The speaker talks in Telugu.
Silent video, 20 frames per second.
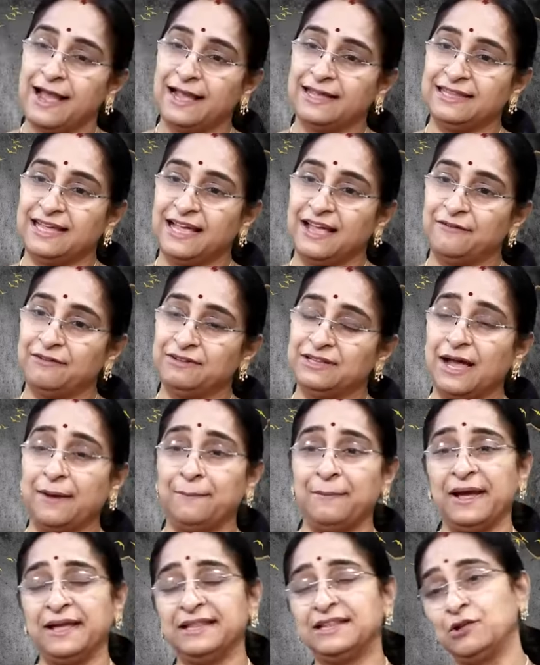అయితే ఏమైంది
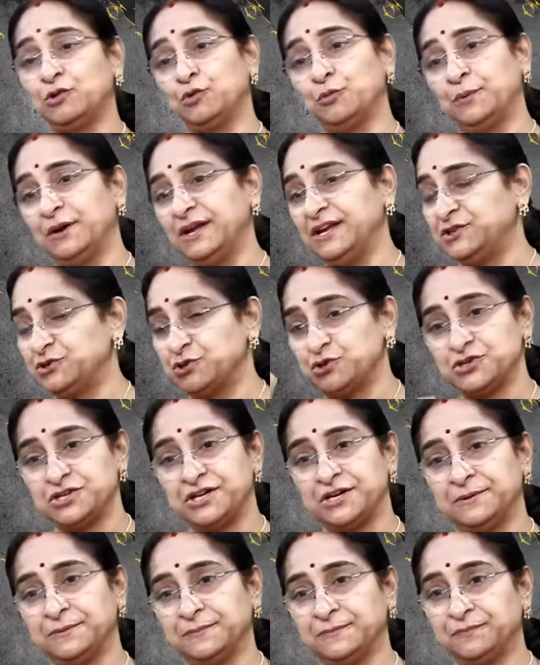అబ్బాయి తీసుకుపోయి
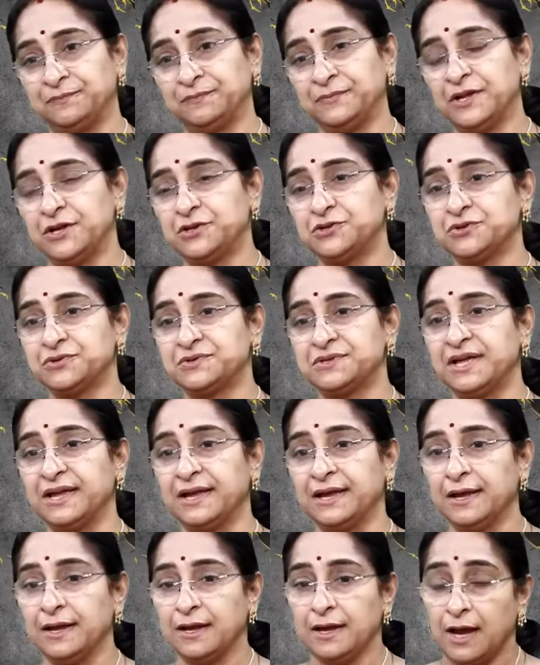ఇచ్చొచ్చాడు ఇచ్చొస్తే